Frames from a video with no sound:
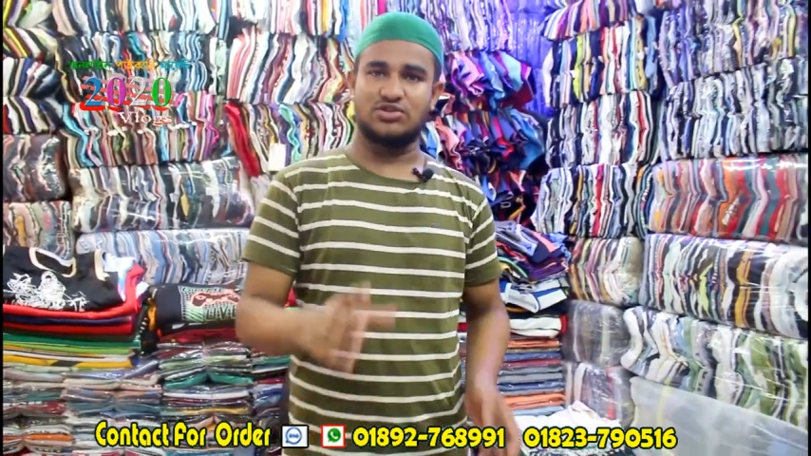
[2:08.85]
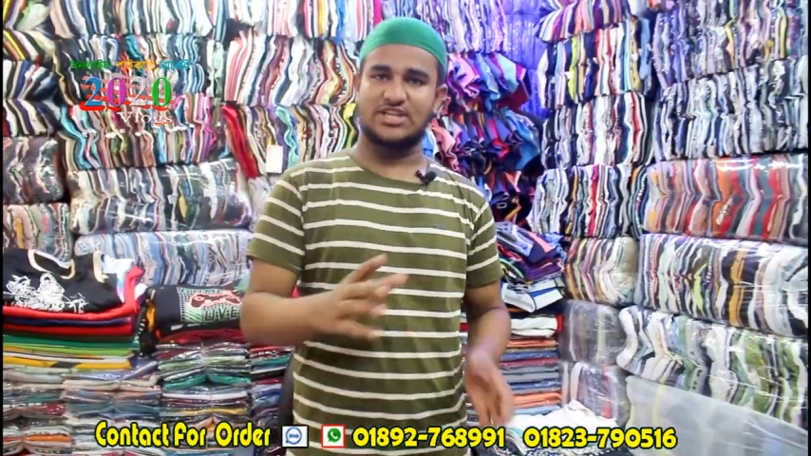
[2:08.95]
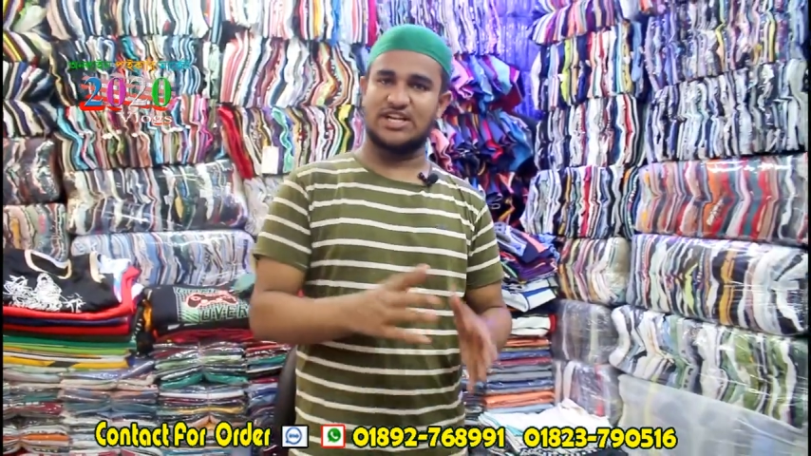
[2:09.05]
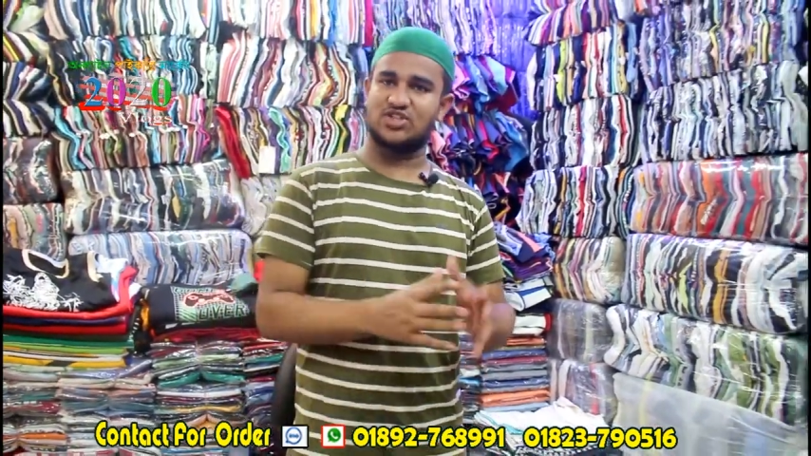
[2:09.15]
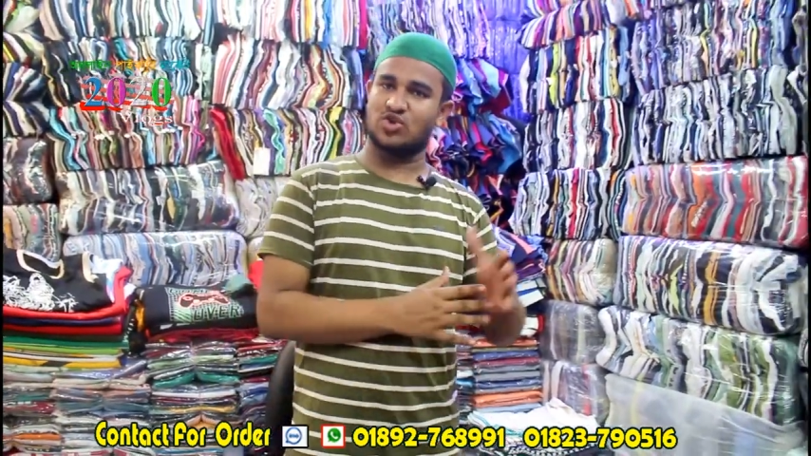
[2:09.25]
তো
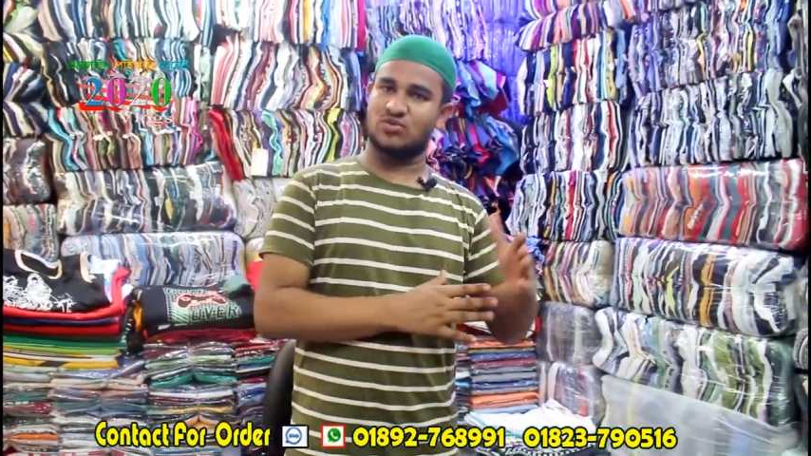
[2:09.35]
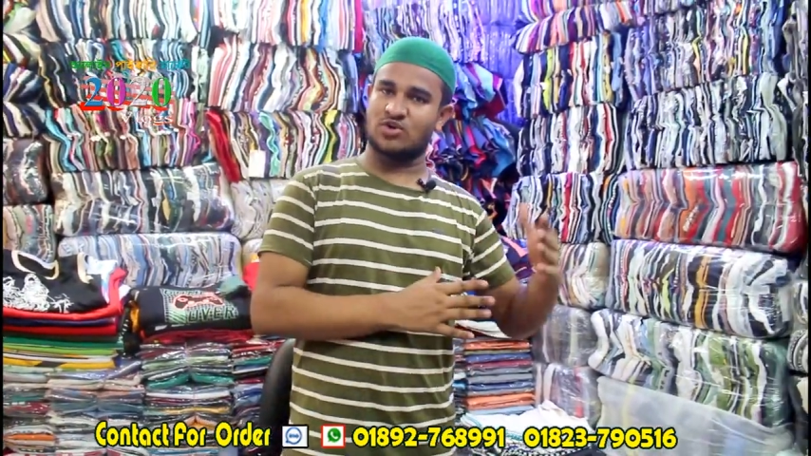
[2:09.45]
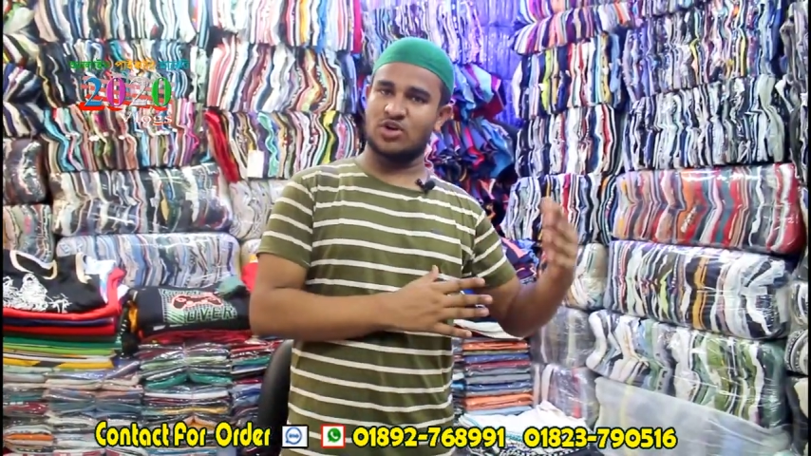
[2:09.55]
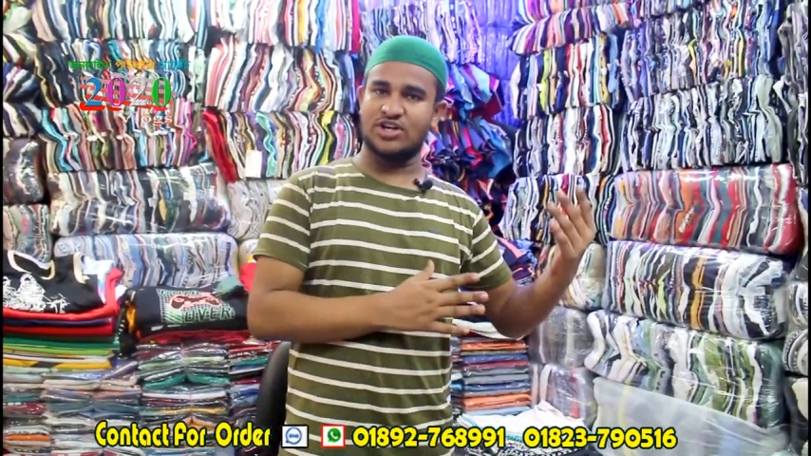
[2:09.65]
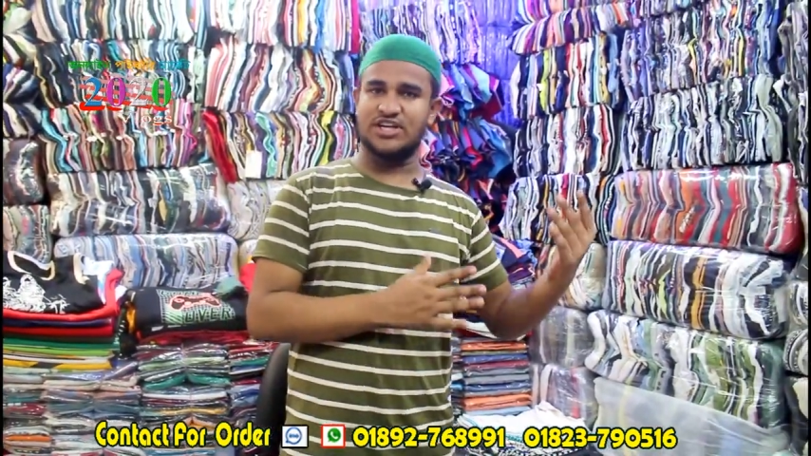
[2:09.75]
যারা
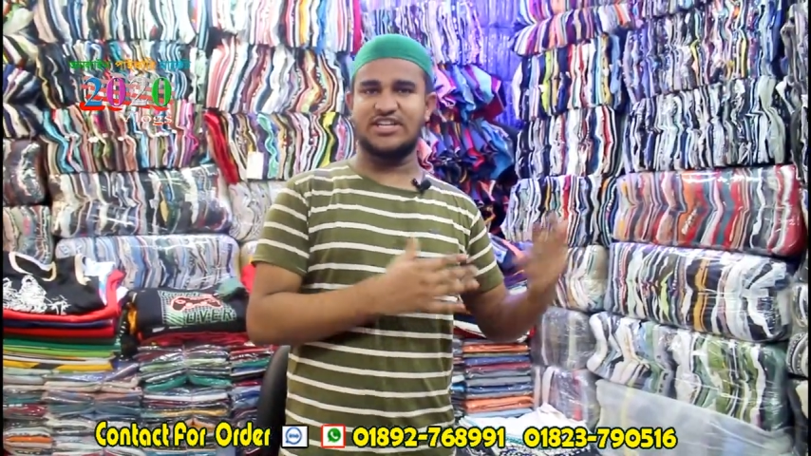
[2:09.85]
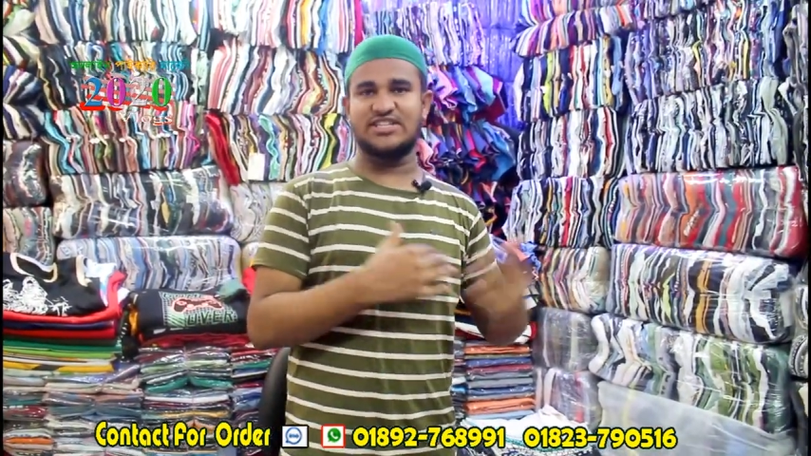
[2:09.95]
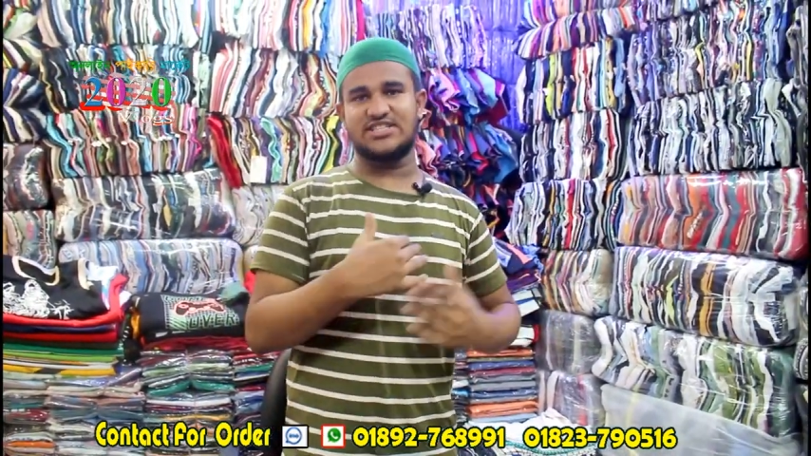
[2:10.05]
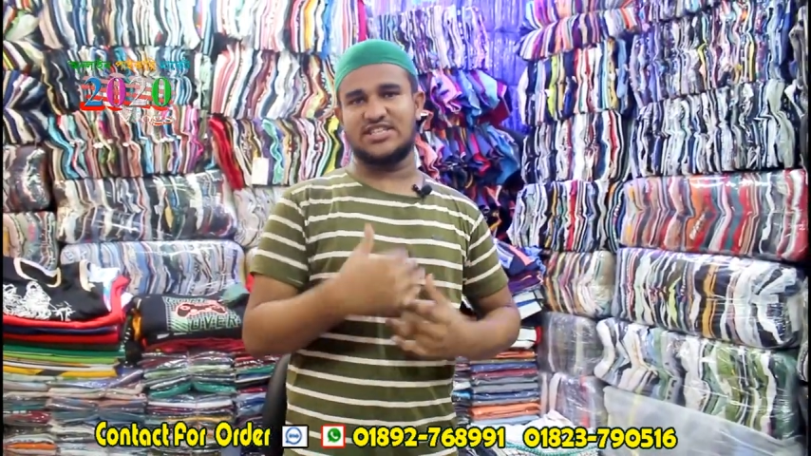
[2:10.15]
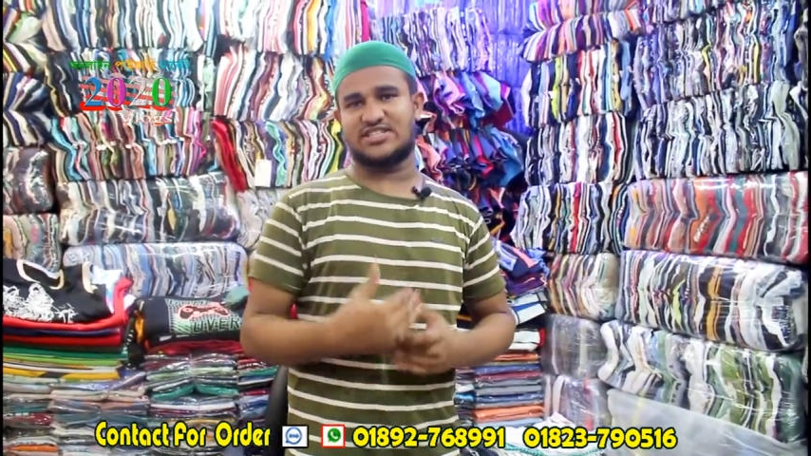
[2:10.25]
শোরুম কোয়ালিটি
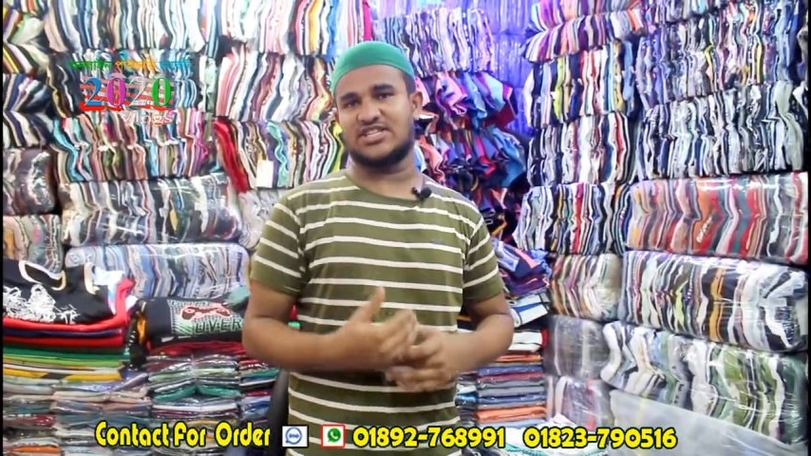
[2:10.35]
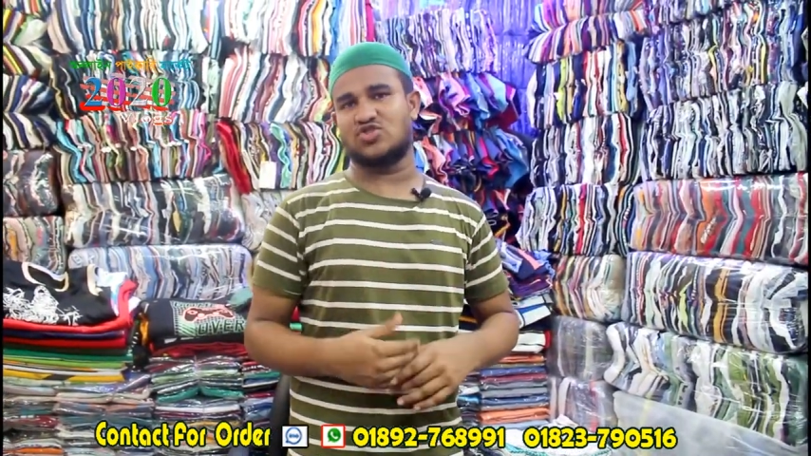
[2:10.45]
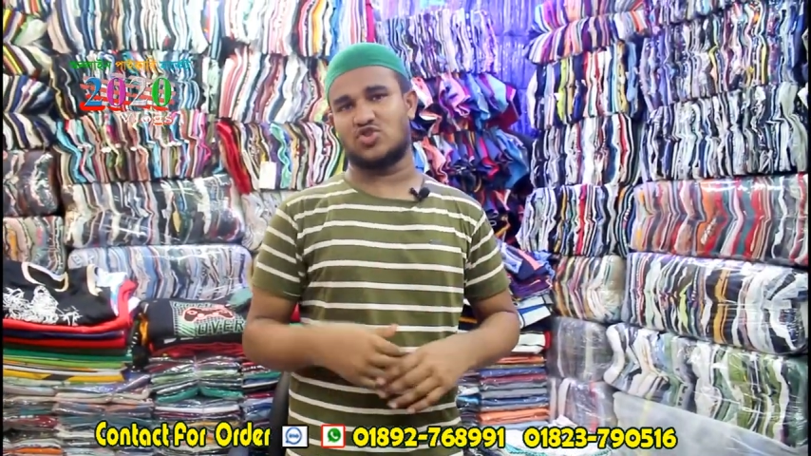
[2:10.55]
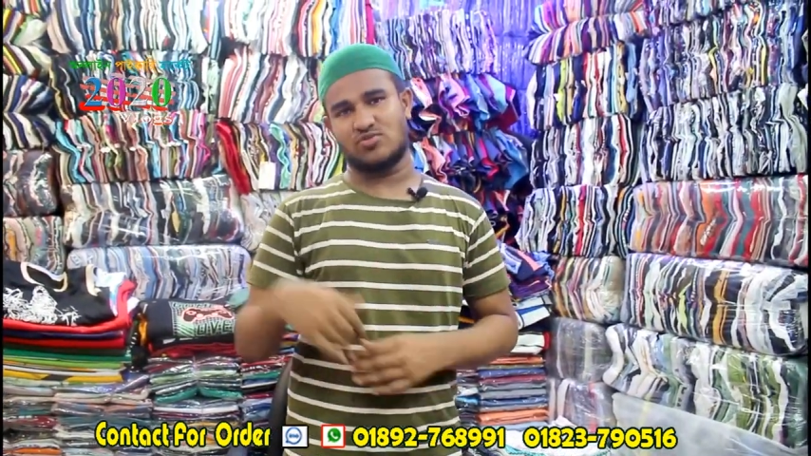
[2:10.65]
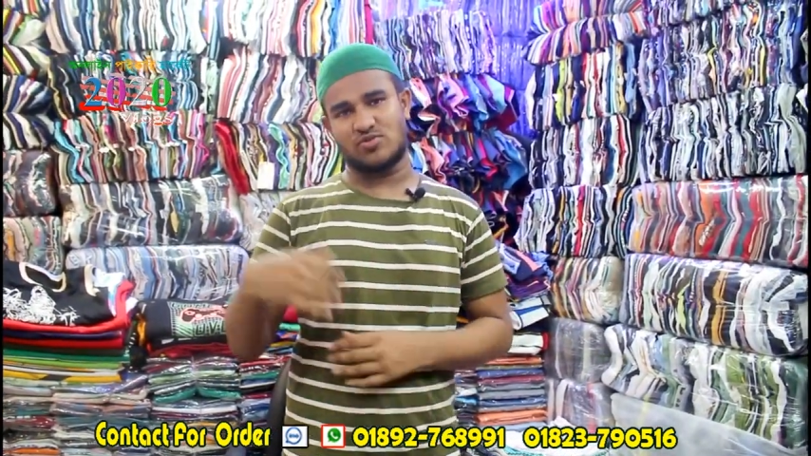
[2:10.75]
নিতে
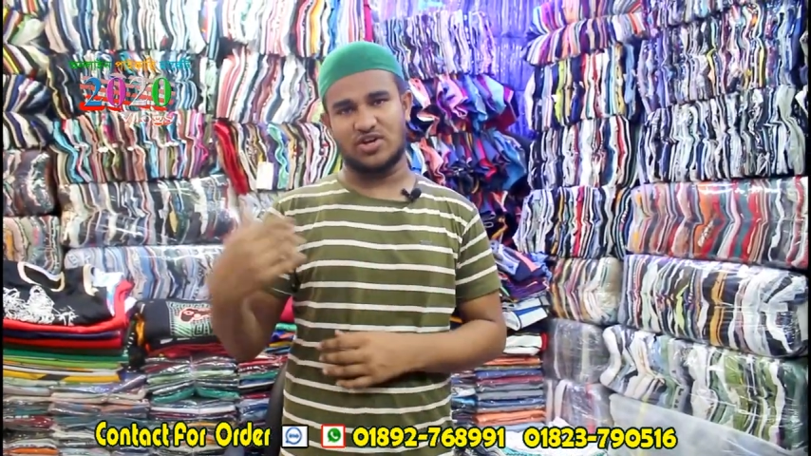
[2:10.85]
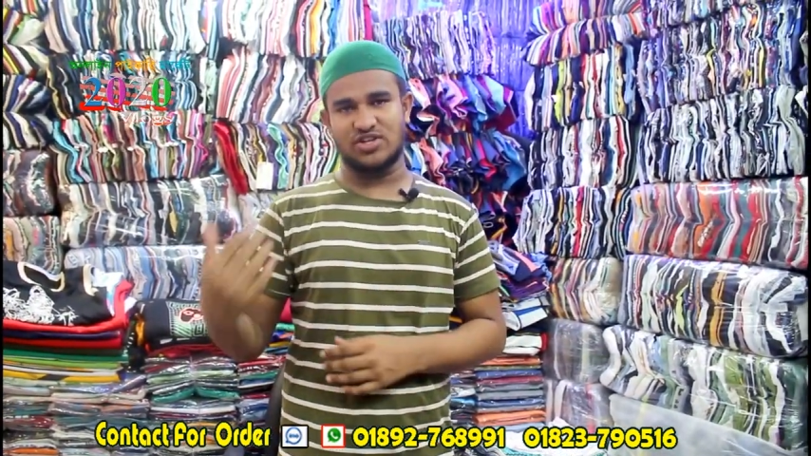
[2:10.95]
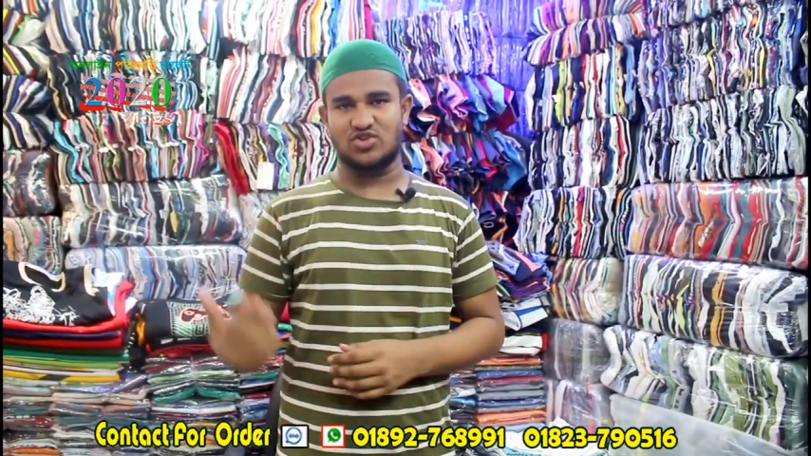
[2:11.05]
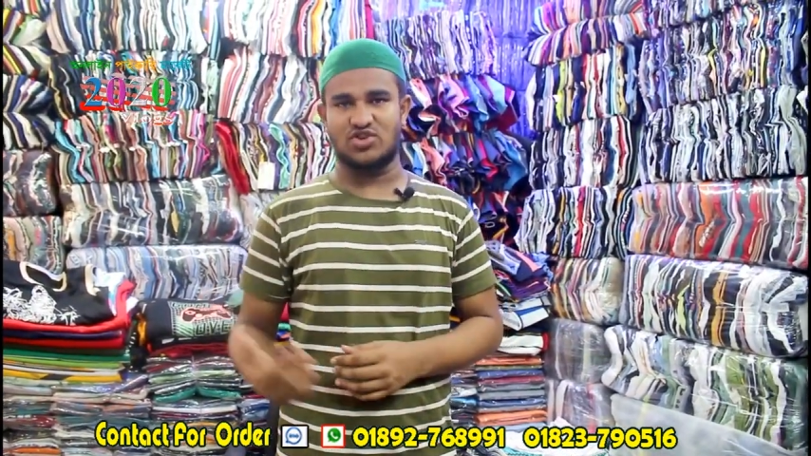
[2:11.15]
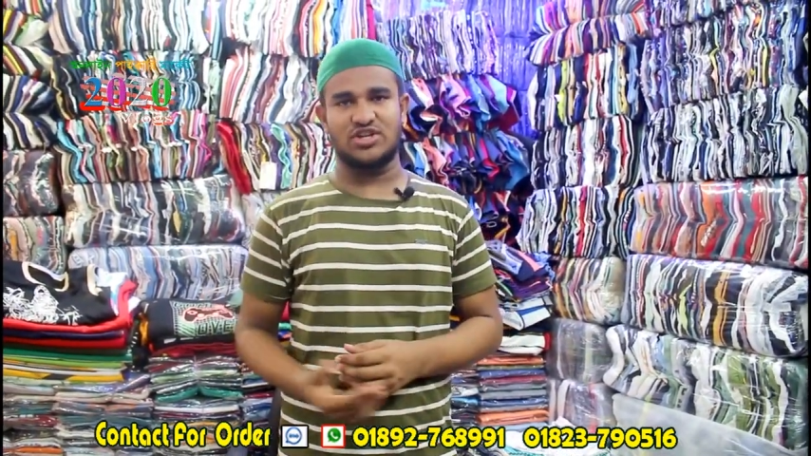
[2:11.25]
চাচ্ছেন শোরুম
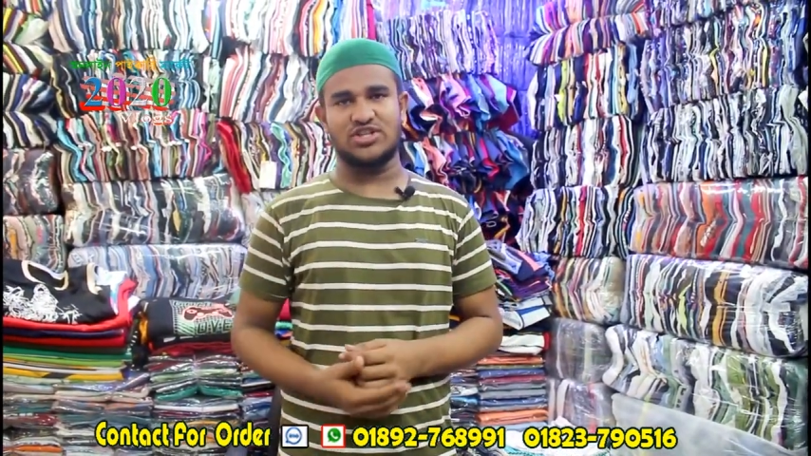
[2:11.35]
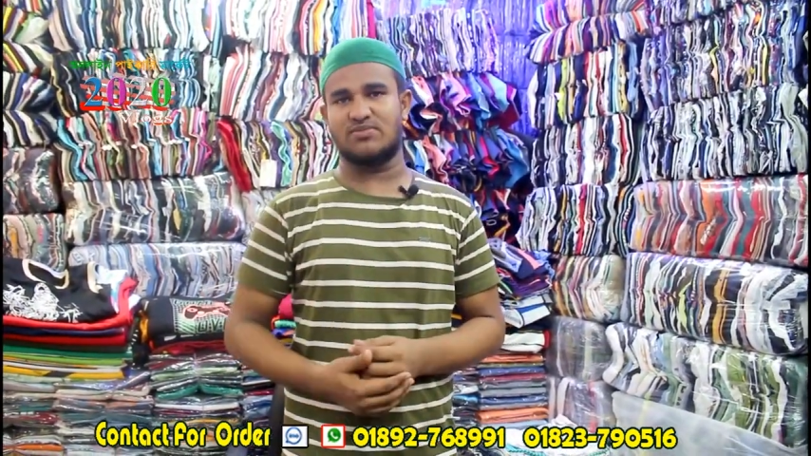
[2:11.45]
কোয়ালিটির জন্য